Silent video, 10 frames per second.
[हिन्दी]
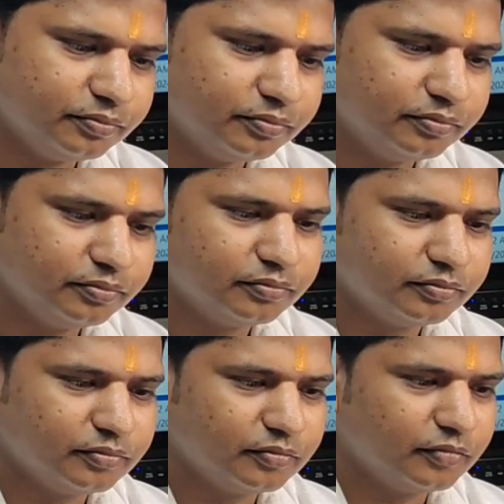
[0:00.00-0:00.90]

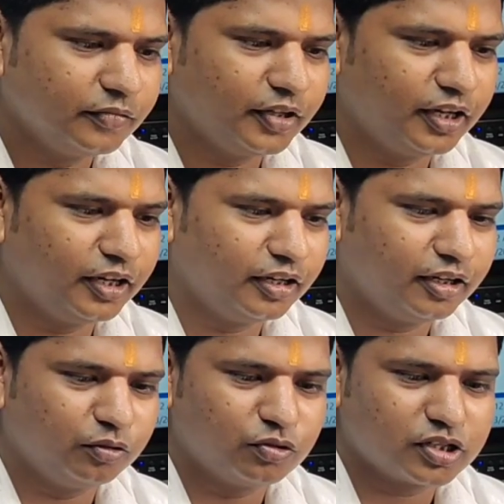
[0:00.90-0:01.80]
तो नहीं नहीं
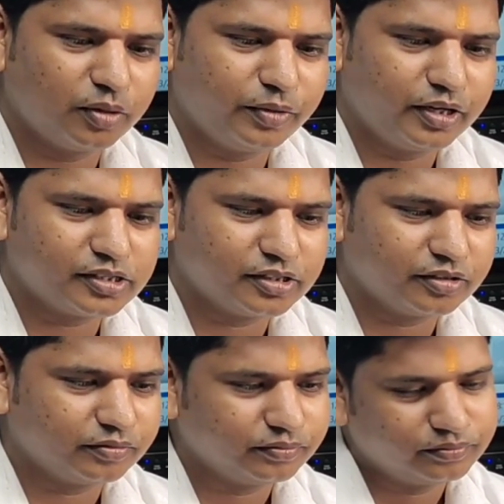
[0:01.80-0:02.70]
नहीं दूसरा महेश
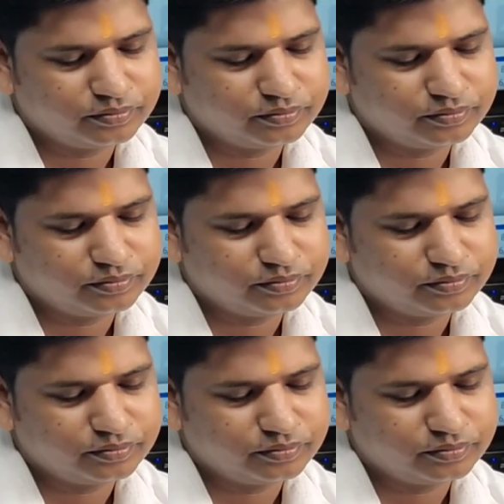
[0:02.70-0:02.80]
है